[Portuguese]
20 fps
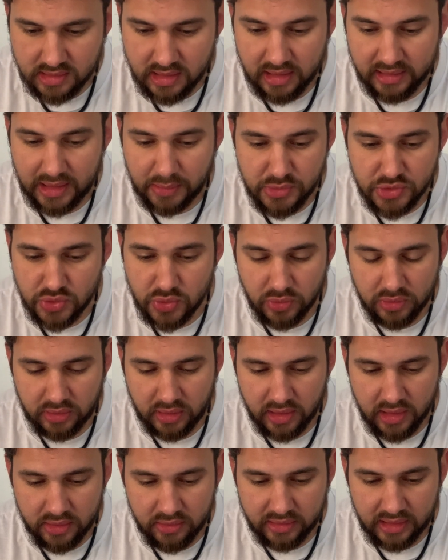Ele está me
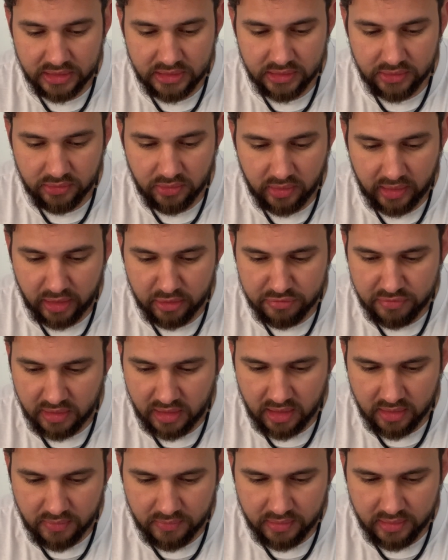escutando, mas está achando que eu quero
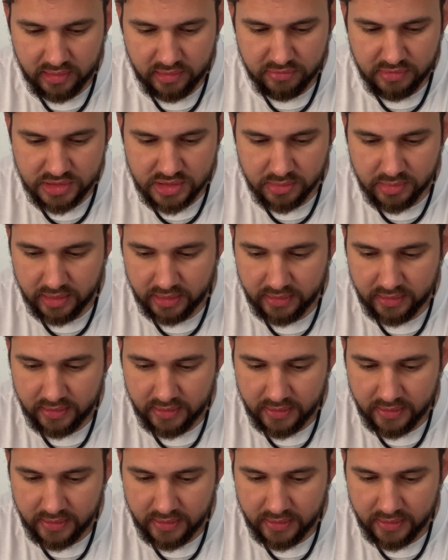falar com ele. Veja bem.